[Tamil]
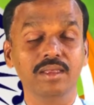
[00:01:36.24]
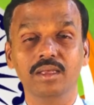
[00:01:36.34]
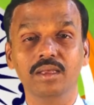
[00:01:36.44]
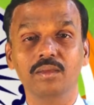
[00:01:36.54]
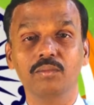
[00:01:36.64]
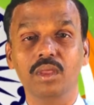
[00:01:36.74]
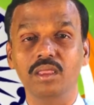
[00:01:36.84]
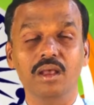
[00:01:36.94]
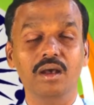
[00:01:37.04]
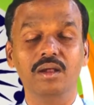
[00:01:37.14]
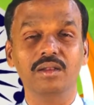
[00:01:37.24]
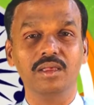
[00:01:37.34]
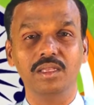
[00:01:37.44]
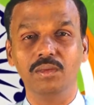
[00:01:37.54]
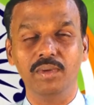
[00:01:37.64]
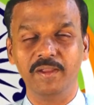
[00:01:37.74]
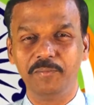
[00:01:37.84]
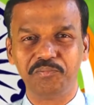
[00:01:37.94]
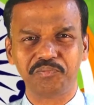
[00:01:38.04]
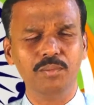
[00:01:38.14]
அந்த மெய்யான அறிவை
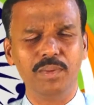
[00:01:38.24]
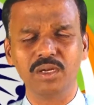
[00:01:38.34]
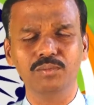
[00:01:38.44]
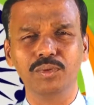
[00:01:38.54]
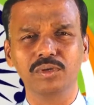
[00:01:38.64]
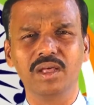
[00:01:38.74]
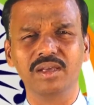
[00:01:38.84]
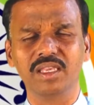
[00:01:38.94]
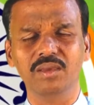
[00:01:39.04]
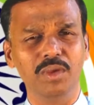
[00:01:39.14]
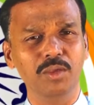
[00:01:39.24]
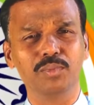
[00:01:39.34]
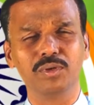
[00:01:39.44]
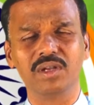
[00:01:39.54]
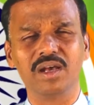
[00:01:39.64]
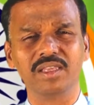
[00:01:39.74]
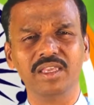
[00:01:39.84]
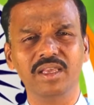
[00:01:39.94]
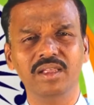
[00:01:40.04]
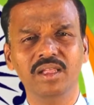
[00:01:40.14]
அந்த பரம்பொருளாகிய
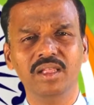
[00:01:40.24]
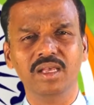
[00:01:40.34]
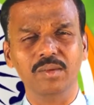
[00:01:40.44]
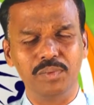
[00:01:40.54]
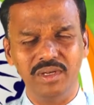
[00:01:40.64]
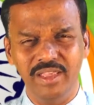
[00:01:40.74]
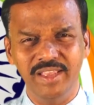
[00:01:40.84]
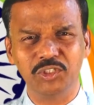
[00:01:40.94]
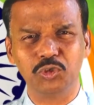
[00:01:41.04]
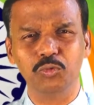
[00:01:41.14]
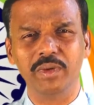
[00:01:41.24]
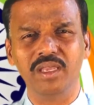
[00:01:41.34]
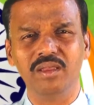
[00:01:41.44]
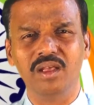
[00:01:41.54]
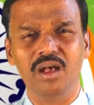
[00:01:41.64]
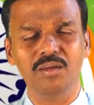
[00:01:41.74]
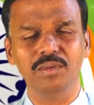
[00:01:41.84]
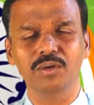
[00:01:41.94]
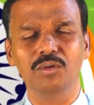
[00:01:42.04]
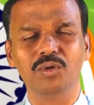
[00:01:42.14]
மெய்ப்பொருளாகிய அப்பன் இயேசுவை
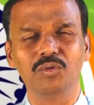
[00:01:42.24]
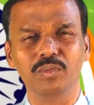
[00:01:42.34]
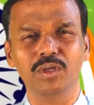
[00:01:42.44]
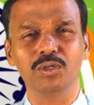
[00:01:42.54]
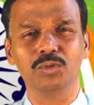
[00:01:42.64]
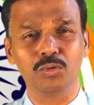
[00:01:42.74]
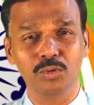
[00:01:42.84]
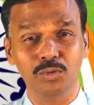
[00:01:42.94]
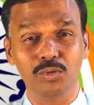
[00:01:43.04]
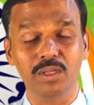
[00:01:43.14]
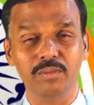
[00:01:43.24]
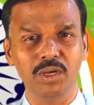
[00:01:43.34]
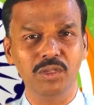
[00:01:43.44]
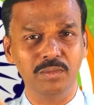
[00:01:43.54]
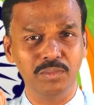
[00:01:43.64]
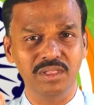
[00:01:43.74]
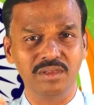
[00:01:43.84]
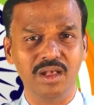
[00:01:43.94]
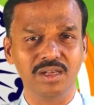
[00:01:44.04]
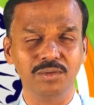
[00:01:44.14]
ஆவியோடு மீடு தொழுது கொள்ள வேண்டும்
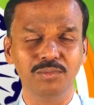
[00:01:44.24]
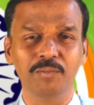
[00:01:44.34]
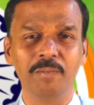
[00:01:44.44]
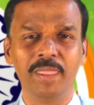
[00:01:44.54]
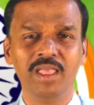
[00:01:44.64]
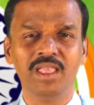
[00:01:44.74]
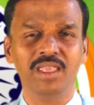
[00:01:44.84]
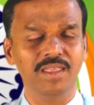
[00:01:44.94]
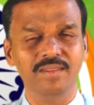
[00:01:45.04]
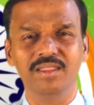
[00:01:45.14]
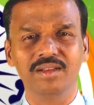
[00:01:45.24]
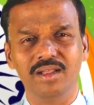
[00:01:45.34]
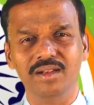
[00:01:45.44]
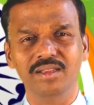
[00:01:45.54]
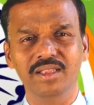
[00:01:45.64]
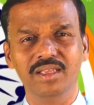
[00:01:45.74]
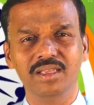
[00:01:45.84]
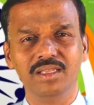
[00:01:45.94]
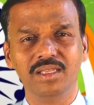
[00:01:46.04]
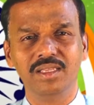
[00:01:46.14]
என்பதற்காகவும் இந்த
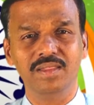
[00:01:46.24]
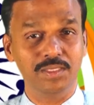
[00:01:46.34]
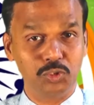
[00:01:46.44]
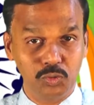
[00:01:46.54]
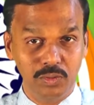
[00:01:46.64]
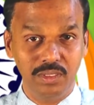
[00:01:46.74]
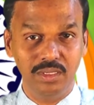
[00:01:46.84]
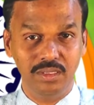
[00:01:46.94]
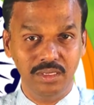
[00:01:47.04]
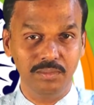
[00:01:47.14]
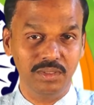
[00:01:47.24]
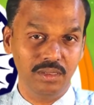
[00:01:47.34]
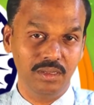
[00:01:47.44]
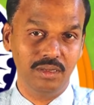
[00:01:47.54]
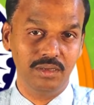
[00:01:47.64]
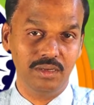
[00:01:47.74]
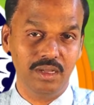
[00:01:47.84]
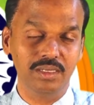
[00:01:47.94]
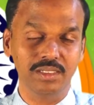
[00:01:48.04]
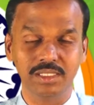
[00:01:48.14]
நாளிலே இந்த சுதந்திர தினம்
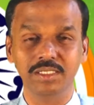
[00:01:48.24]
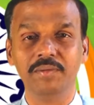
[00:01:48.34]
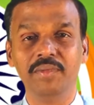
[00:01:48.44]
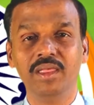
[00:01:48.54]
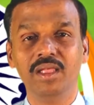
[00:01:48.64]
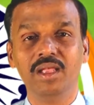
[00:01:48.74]
நாளன்று